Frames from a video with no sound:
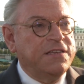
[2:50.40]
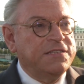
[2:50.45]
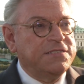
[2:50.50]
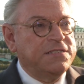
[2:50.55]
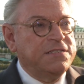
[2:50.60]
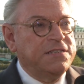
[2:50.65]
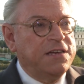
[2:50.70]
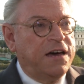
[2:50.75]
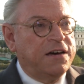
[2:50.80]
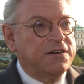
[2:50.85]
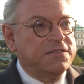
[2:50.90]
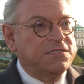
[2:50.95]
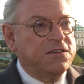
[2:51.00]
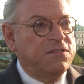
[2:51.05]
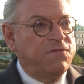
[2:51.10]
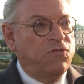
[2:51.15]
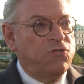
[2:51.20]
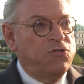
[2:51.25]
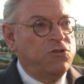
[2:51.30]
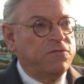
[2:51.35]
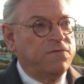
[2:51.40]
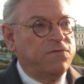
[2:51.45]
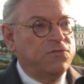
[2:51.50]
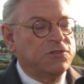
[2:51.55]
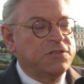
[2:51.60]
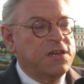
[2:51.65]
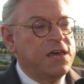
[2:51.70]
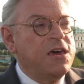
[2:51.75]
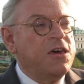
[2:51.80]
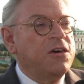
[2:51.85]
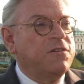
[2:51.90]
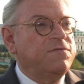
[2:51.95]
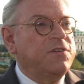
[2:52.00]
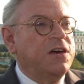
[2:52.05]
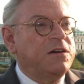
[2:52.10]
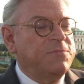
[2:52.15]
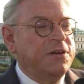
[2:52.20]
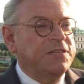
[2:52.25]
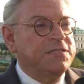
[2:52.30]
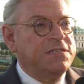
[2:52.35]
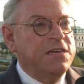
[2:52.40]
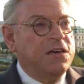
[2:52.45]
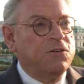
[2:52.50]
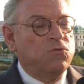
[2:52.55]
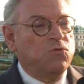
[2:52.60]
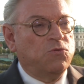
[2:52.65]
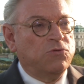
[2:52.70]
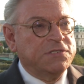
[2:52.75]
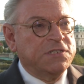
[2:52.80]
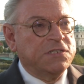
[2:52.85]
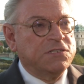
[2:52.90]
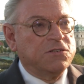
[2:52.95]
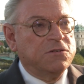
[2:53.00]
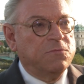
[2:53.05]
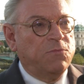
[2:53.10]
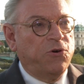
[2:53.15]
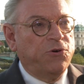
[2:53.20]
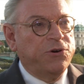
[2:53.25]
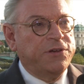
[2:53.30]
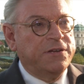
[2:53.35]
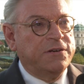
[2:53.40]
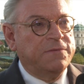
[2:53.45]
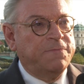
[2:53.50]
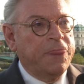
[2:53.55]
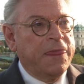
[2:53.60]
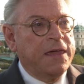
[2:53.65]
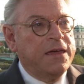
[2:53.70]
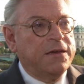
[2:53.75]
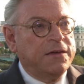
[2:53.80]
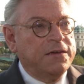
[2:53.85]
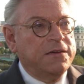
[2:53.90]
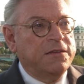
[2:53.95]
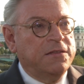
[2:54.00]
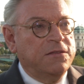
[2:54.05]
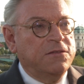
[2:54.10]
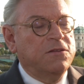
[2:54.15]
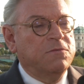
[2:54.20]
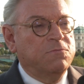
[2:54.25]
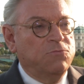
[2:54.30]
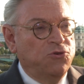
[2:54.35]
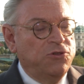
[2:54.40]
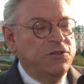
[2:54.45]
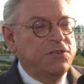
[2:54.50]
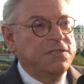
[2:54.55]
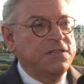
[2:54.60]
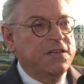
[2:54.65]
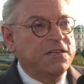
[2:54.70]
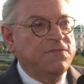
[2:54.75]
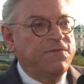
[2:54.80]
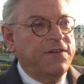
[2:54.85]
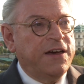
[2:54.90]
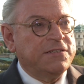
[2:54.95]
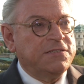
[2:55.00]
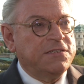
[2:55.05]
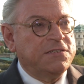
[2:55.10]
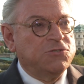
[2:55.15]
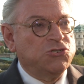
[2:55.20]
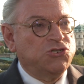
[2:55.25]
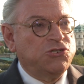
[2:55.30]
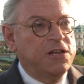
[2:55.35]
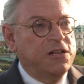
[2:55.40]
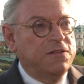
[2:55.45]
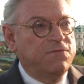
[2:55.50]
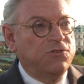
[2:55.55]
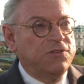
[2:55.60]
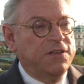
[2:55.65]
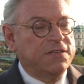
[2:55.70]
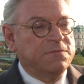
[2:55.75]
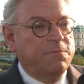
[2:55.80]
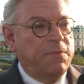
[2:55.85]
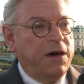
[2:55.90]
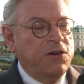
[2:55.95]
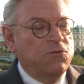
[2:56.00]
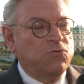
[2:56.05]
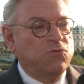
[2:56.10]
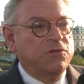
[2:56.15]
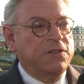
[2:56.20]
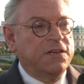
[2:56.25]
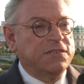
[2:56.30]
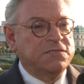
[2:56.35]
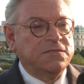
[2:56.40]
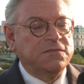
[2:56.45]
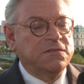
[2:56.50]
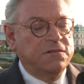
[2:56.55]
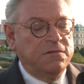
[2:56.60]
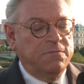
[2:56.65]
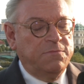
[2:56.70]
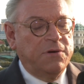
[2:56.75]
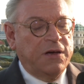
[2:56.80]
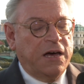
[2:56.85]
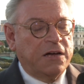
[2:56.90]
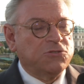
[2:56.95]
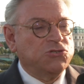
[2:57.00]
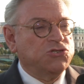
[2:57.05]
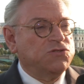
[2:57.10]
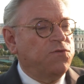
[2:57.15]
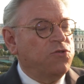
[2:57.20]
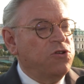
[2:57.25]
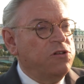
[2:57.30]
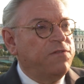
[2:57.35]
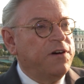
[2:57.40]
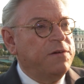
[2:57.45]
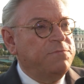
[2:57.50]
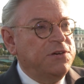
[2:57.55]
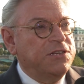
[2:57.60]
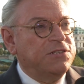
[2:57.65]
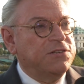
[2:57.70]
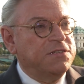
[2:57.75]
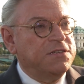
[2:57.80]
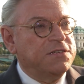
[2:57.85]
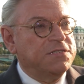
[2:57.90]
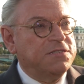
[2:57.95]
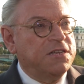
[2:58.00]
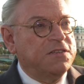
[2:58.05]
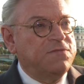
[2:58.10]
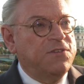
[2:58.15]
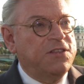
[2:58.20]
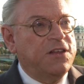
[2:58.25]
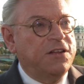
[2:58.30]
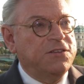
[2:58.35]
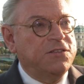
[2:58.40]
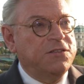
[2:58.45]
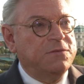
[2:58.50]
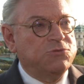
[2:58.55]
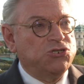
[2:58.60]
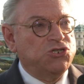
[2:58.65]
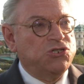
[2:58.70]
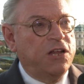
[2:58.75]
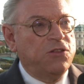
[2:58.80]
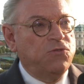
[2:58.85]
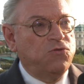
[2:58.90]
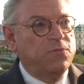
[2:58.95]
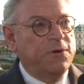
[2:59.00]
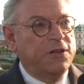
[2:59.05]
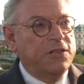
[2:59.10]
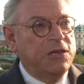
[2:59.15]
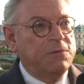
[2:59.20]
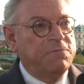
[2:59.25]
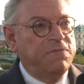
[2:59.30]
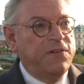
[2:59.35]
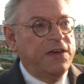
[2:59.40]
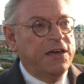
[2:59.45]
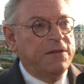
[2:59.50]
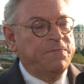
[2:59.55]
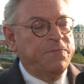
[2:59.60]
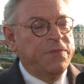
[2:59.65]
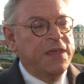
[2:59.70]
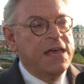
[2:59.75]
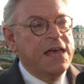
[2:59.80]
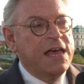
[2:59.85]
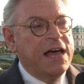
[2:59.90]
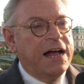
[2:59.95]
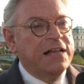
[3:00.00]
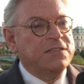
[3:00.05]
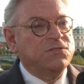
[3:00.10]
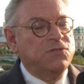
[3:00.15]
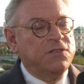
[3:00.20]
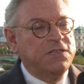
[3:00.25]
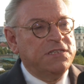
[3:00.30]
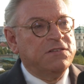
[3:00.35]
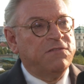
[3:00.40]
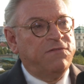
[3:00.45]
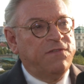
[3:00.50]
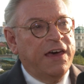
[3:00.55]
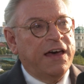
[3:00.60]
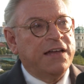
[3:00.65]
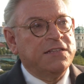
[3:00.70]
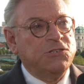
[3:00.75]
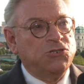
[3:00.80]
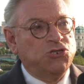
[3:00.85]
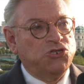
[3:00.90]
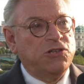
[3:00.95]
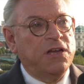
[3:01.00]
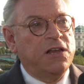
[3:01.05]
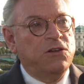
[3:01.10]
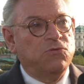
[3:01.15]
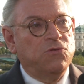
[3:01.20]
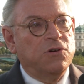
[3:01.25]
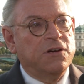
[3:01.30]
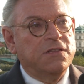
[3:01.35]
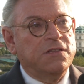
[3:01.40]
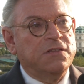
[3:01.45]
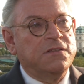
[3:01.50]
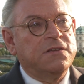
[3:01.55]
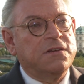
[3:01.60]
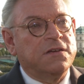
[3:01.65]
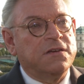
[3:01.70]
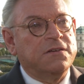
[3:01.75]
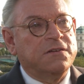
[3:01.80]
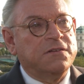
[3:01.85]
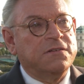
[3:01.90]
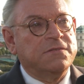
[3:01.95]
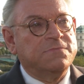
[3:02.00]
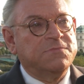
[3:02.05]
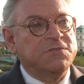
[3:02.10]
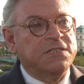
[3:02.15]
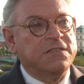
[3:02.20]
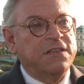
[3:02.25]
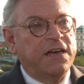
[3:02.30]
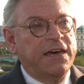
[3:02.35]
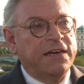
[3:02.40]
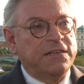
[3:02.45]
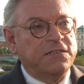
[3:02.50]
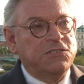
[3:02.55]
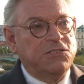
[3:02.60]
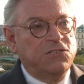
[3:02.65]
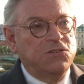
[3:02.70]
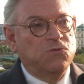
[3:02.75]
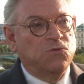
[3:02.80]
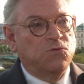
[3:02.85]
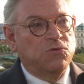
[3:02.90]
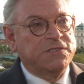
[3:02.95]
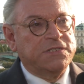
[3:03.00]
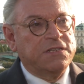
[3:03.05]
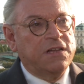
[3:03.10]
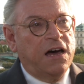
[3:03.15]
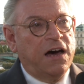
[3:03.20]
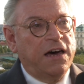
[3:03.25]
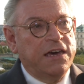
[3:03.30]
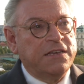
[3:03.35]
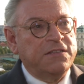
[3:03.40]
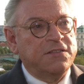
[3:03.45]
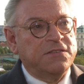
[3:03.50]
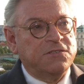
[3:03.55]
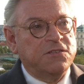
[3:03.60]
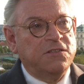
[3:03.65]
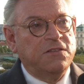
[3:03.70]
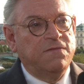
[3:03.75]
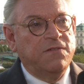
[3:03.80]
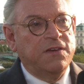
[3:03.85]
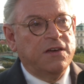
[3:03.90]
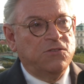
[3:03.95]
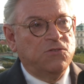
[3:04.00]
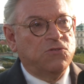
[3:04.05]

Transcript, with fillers: nächsten Jahres erfolgen wird. Wir haben ein sehr großes Gebäude in München, das fertiggestellt wird, das Mayo, das äh, praktisch voll vermietet ist, das wir dann in den Bestand übernehmen werden. Also diese Fertigstellungen äh, sind eigentlich die großen Ereignisse, die wir